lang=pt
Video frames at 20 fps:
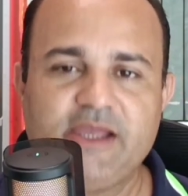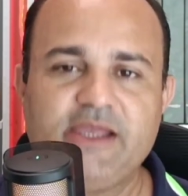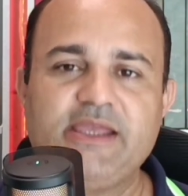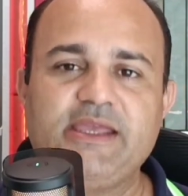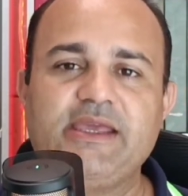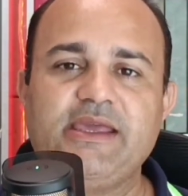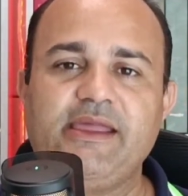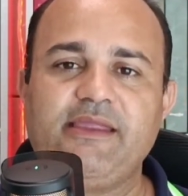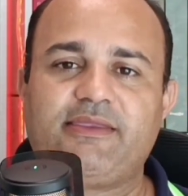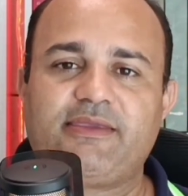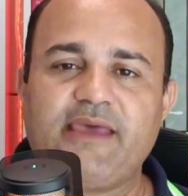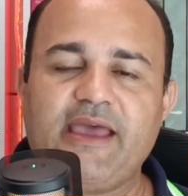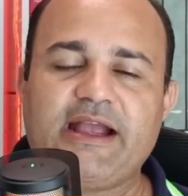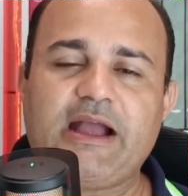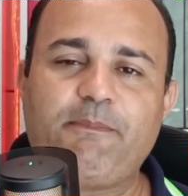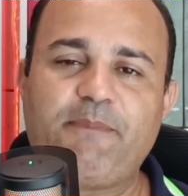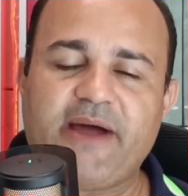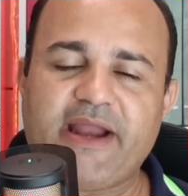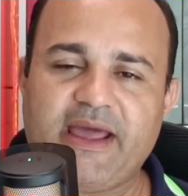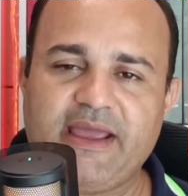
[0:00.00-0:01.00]

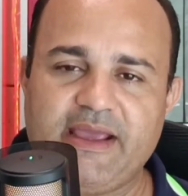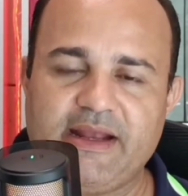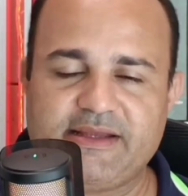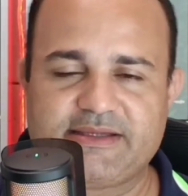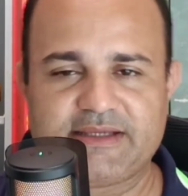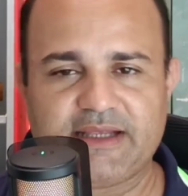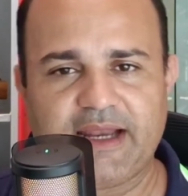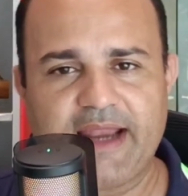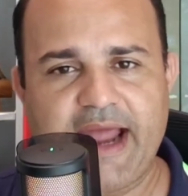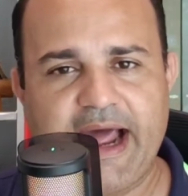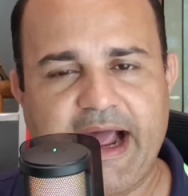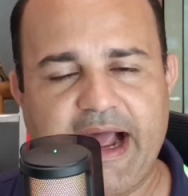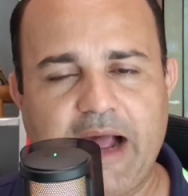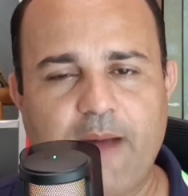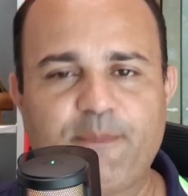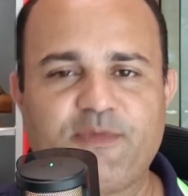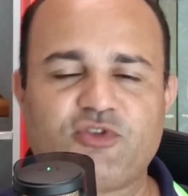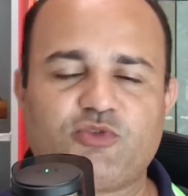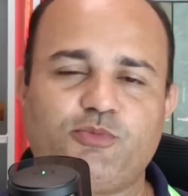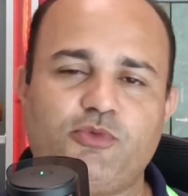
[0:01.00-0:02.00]
entrega para eles
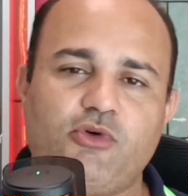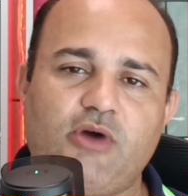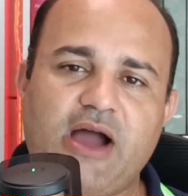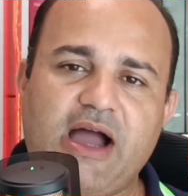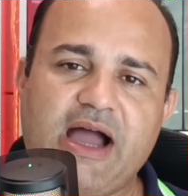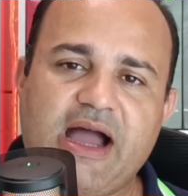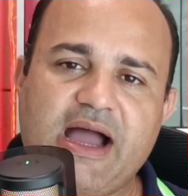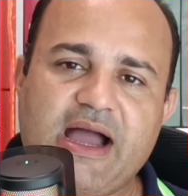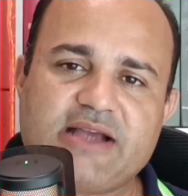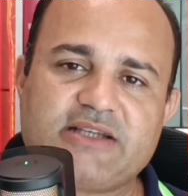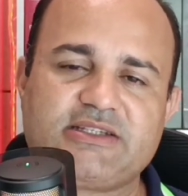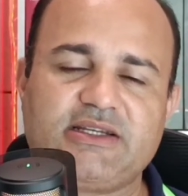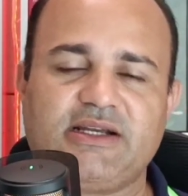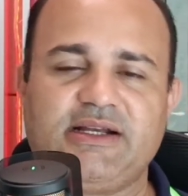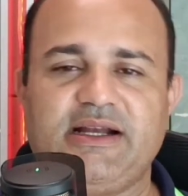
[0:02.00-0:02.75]
lápis, borracha,